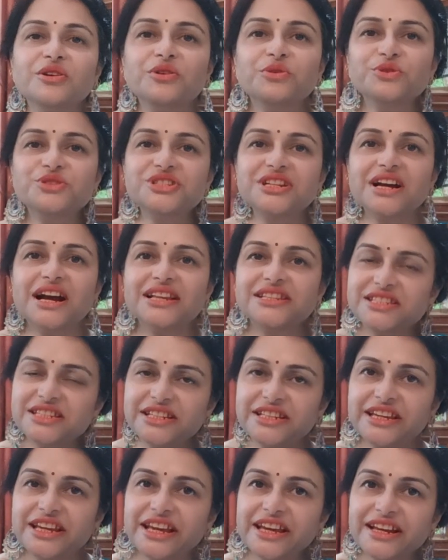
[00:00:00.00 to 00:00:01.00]
कुछ
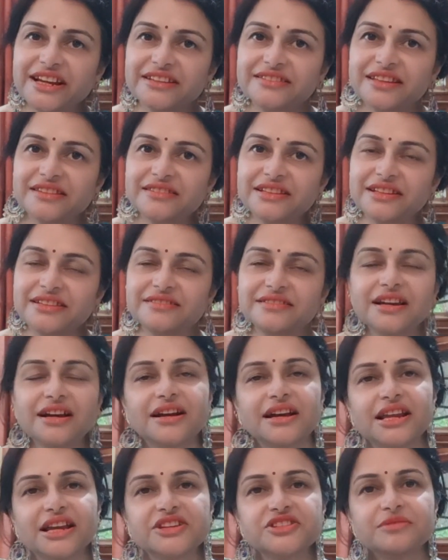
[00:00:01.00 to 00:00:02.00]
अच्छी हेयर एक्सेसरीज का
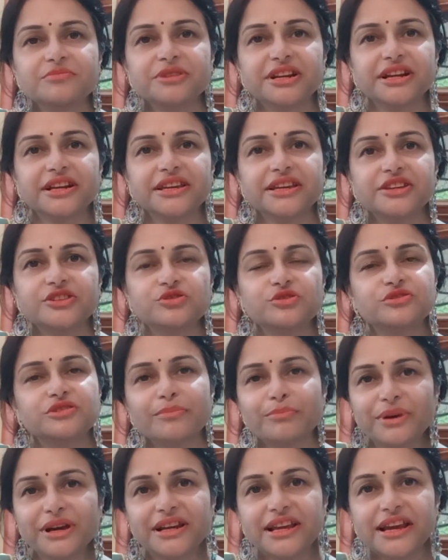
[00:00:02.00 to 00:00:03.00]
कलेक्शन भी रखिए जो
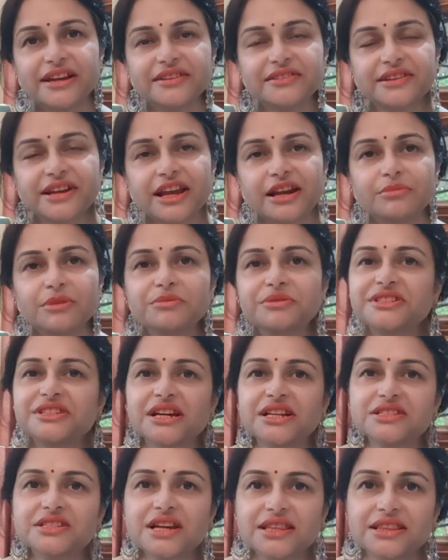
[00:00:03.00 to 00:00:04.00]
सिंपल हेयर स्टाइल में भी
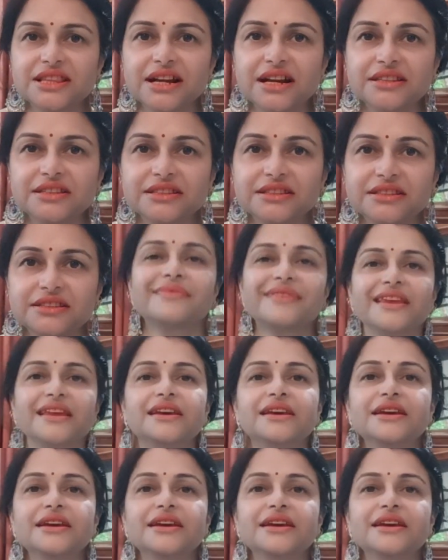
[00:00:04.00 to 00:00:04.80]
चार चांद लगा देती है